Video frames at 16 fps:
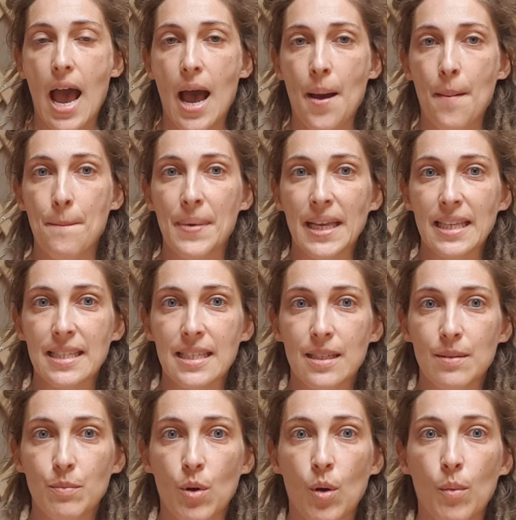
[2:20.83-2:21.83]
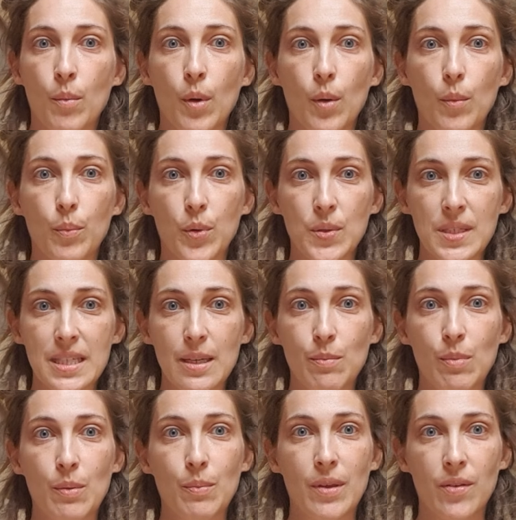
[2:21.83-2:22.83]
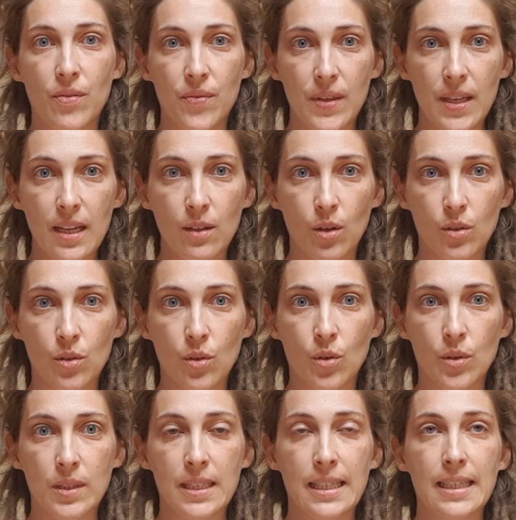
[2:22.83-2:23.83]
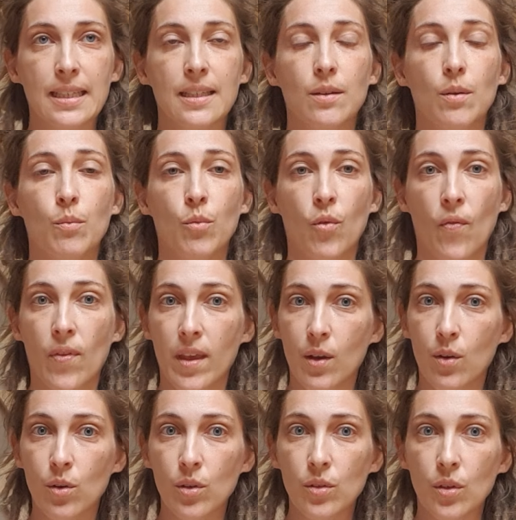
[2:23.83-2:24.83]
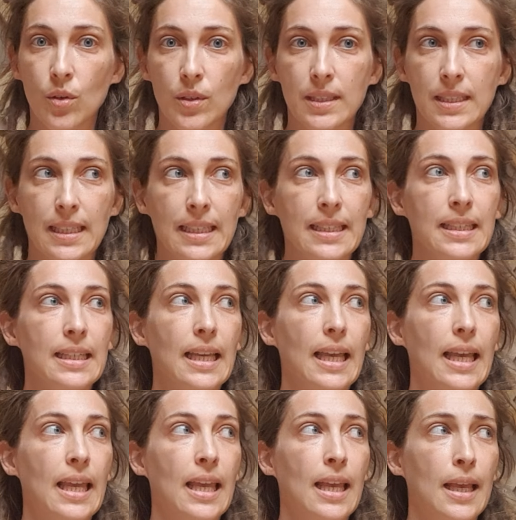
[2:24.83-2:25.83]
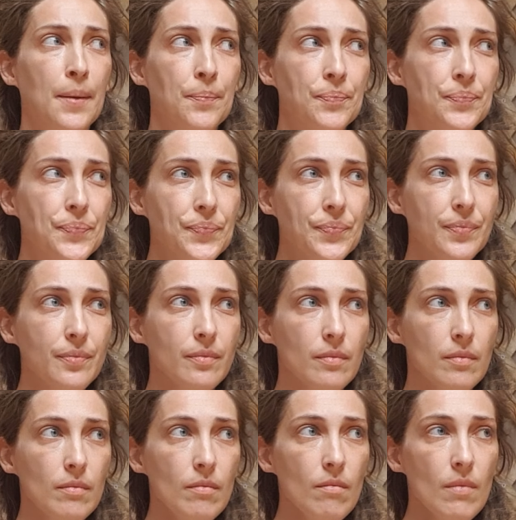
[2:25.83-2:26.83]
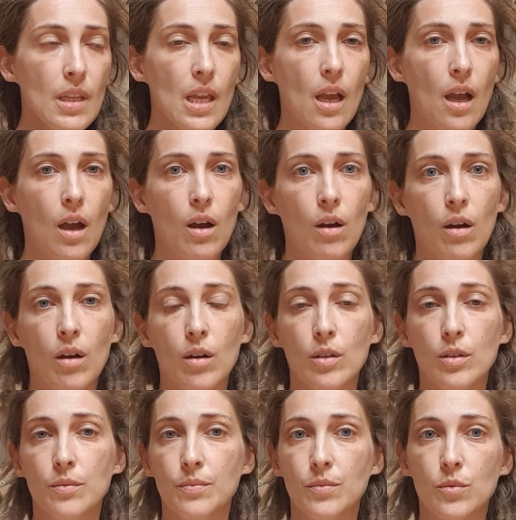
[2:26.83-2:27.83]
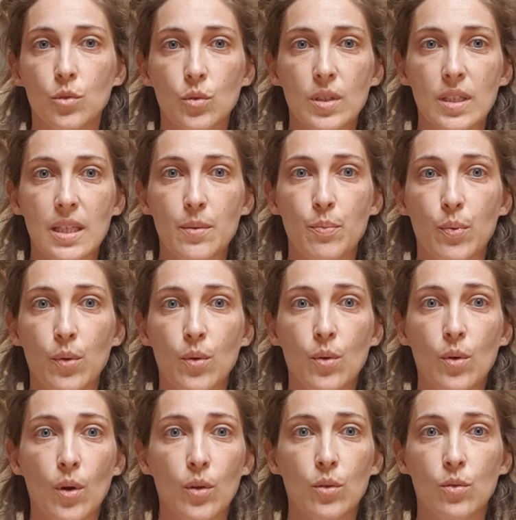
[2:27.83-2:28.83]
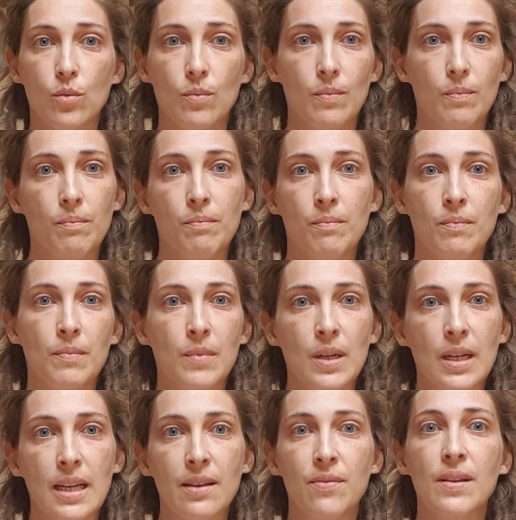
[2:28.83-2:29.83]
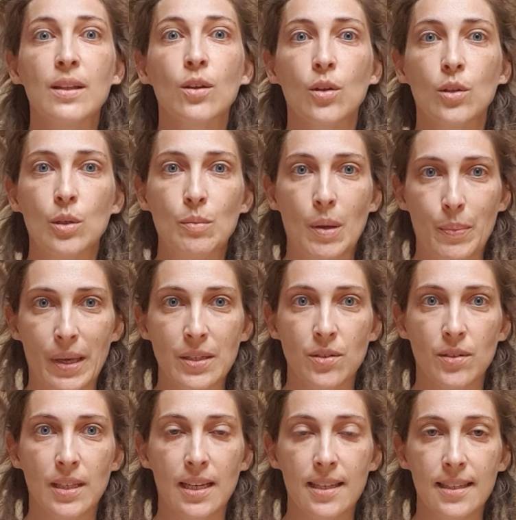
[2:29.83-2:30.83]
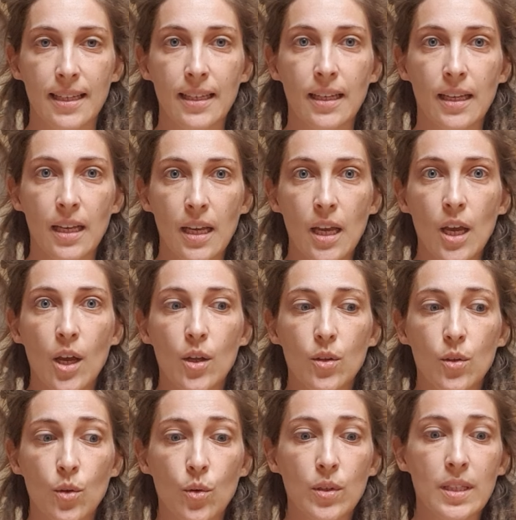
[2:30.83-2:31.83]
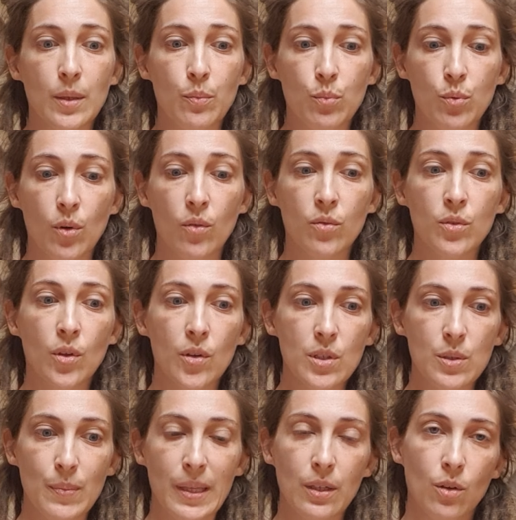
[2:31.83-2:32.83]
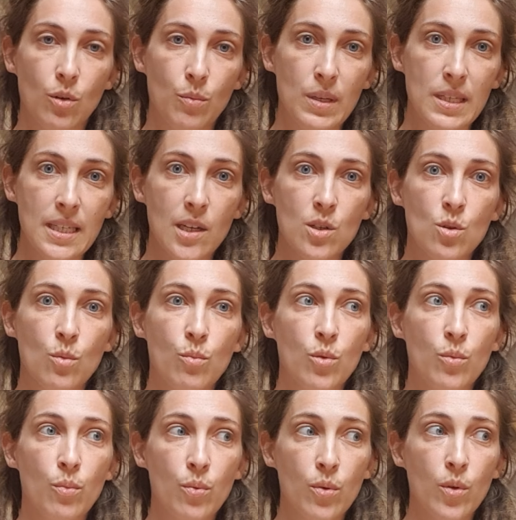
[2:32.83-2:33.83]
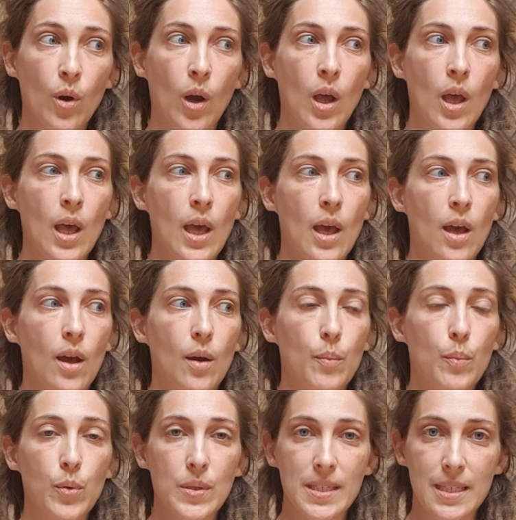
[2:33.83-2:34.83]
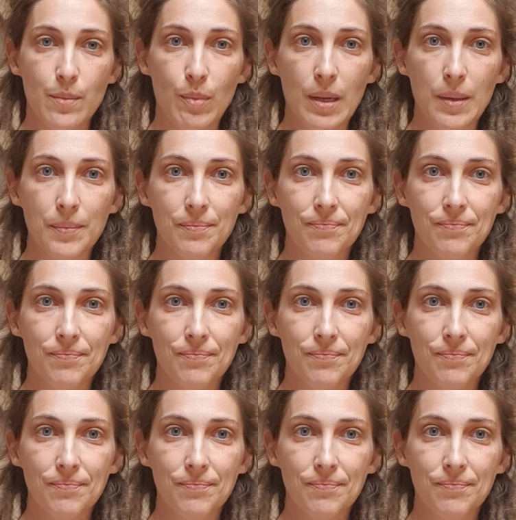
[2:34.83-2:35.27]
un maximum possible mes filtres de côté, mon ego de côté et euh, tout ce qui peut, euh, les filtres de ma personnalité de côté pour vous transmettre le message le plus pur possible.